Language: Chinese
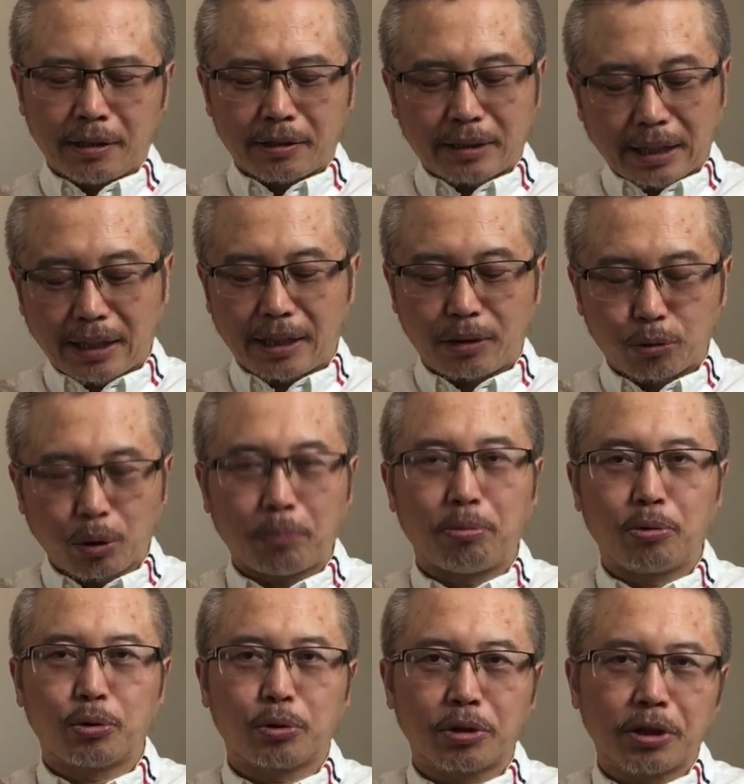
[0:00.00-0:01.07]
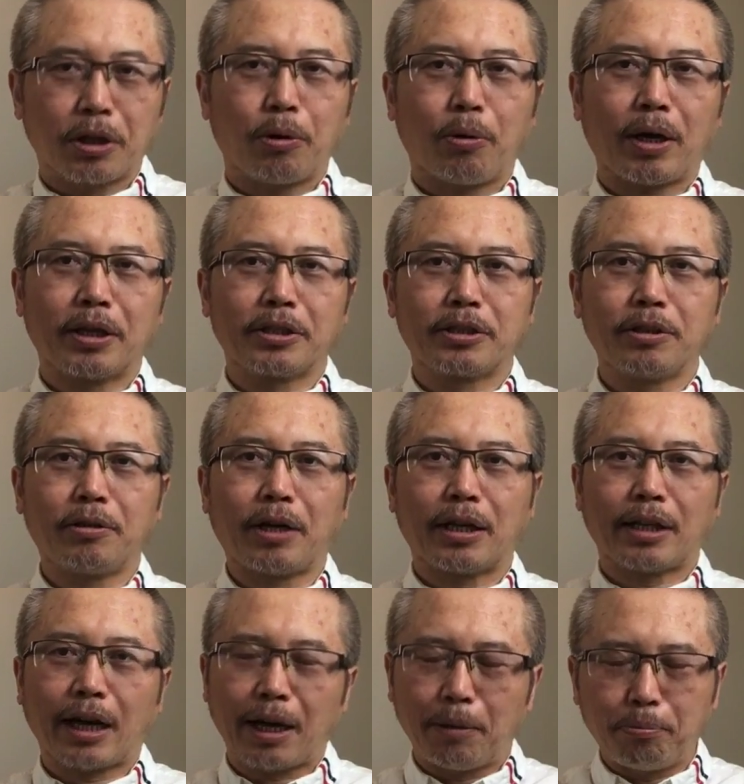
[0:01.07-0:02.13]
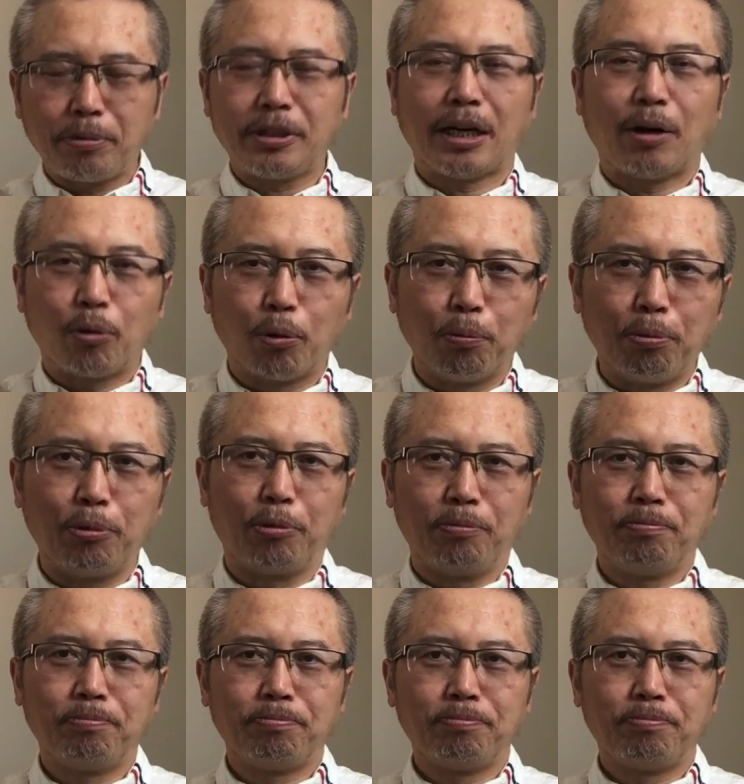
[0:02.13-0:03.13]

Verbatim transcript: 在川普说这个话的时候啊，他还不想公布。